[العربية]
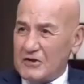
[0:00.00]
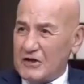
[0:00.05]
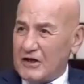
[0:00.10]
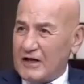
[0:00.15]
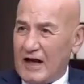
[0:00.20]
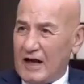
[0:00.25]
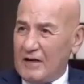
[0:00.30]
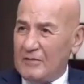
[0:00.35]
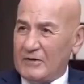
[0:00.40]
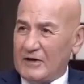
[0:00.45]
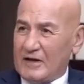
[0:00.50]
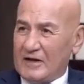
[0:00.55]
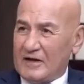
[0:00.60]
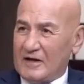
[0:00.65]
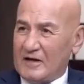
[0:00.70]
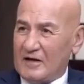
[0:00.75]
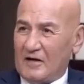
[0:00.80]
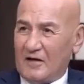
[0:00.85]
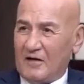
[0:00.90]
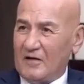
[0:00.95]
كناش كده ابدا
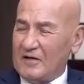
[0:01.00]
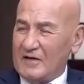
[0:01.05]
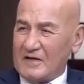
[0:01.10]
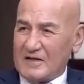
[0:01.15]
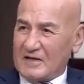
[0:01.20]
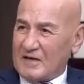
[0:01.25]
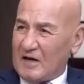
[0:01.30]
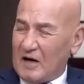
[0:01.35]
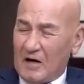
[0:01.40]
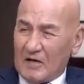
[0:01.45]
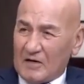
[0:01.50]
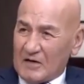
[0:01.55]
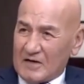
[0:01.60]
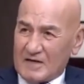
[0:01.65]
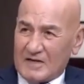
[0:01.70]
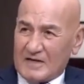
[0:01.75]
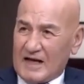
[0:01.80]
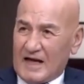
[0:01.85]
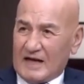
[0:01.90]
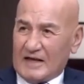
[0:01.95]
آه. خالص خالص آه.